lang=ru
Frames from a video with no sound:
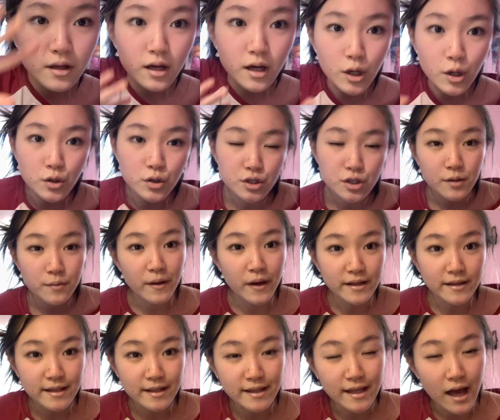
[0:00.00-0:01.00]
Короче,
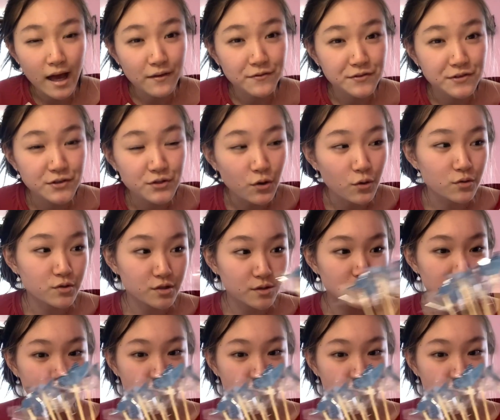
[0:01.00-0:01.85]
ребята, я все уже